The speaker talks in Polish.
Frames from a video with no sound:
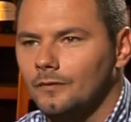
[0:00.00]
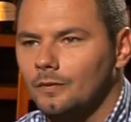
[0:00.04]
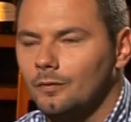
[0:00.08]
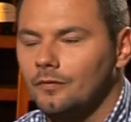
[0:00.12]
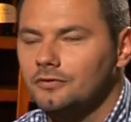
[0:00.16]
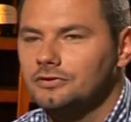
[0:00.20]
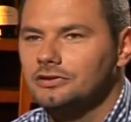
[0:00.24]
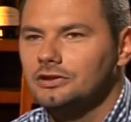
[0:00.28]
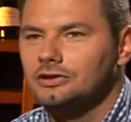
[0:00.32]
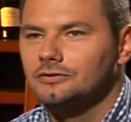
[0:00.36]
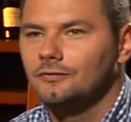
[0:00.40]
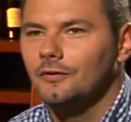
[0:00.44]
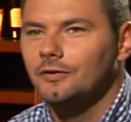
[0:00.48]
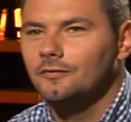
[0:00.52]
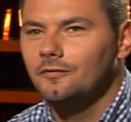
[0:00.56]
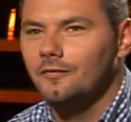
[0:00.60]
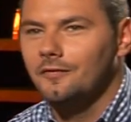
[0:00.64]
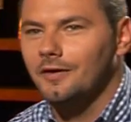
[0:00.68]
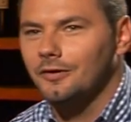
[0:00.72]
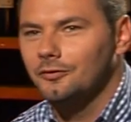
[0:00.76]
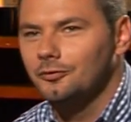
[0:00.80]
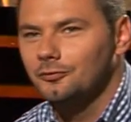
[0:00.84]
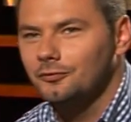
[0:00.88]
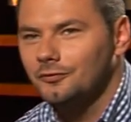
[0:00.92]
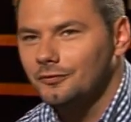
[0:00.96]
Bo wiesz, to z Twoich
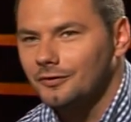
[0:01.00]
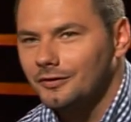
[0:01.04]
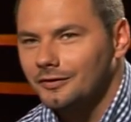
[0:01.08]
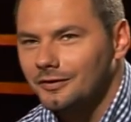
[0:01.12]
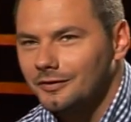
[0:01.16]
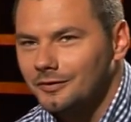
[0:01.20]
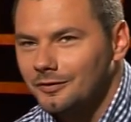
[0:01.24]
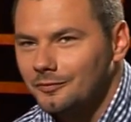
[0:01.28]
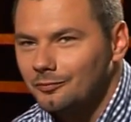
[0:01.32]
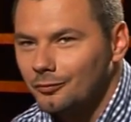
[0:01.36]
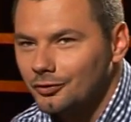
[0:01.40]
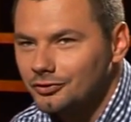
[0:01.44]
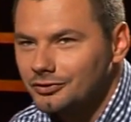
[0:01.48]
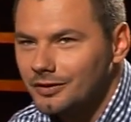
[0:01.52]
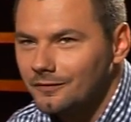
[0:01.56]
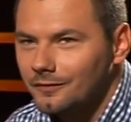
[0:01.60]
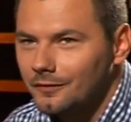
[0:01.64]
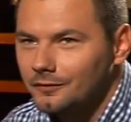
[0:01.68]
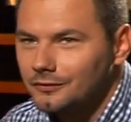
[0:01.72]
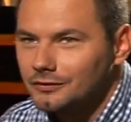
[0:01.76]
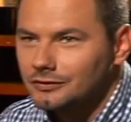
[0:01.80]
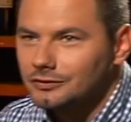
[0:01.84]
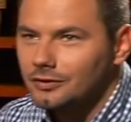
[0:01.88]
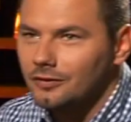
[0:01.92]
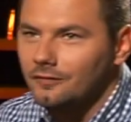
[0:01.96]
wywiadów y, można
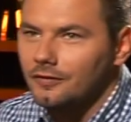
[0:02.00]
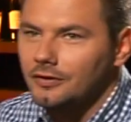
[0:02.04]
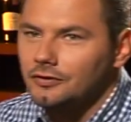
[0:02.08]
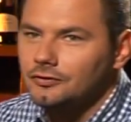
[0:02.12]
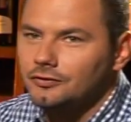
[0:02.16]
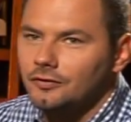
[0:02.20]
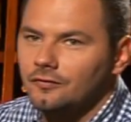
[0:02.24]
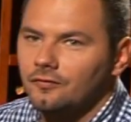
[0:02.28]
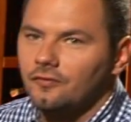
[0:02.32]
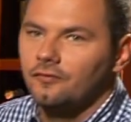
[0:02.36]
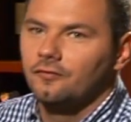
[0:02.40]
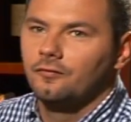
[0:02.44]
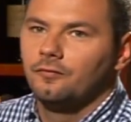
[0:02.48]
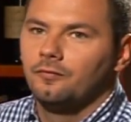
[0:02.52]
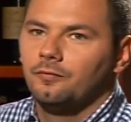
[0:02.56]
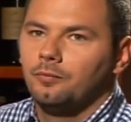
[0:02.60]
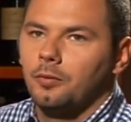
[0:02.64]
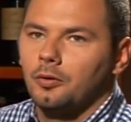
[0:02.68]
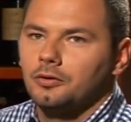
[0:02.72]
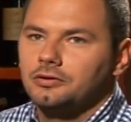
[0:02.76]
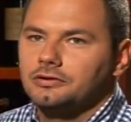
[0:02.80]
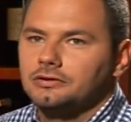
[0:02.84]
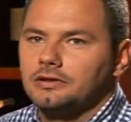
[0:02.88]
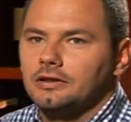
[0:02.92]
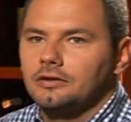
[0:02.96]
wywnioskować, że w
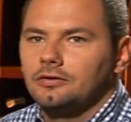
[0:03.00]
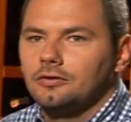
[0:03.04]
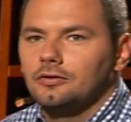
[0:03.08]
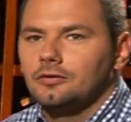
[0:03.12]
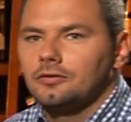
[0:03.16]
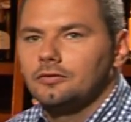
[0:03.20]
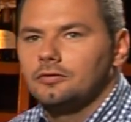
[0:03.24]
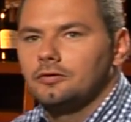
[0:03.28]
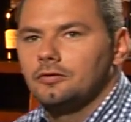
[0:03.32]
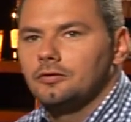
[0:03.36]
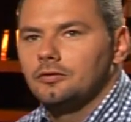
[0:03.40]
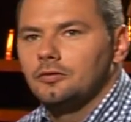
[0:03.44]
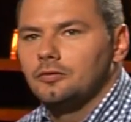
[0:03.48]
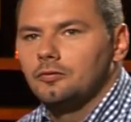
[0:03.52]
Polsce to